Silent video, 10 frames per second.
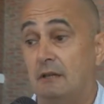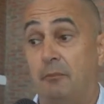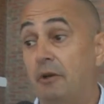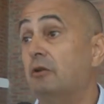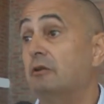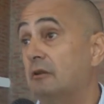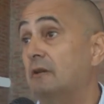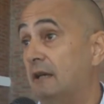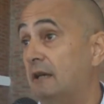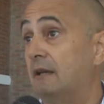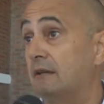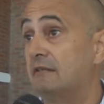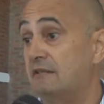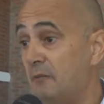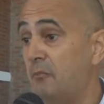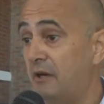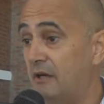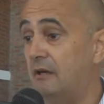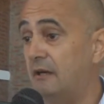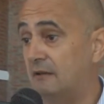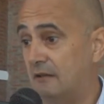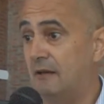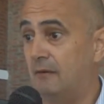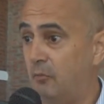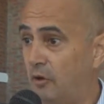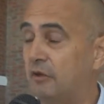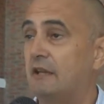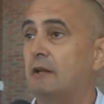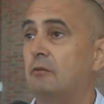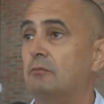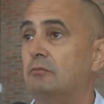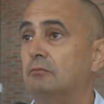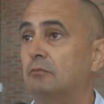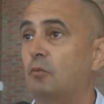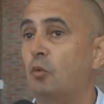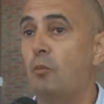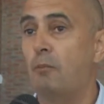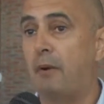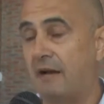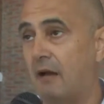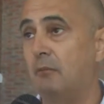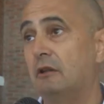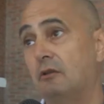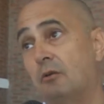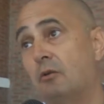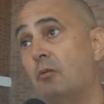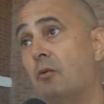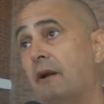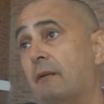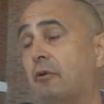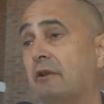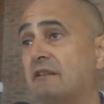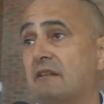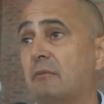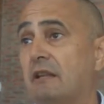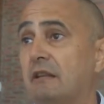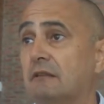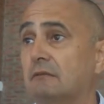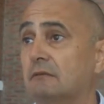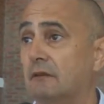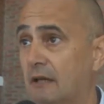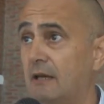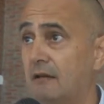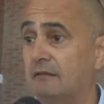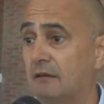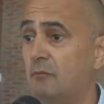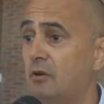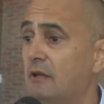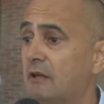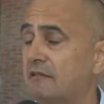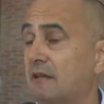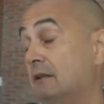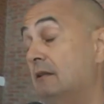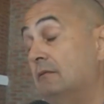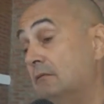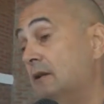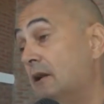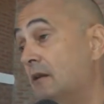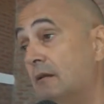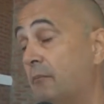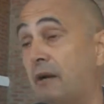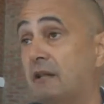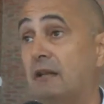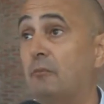pero eh, siempre es, bueno tener un parámetro como para poderse medir. Es, muy interesante y, es parte de la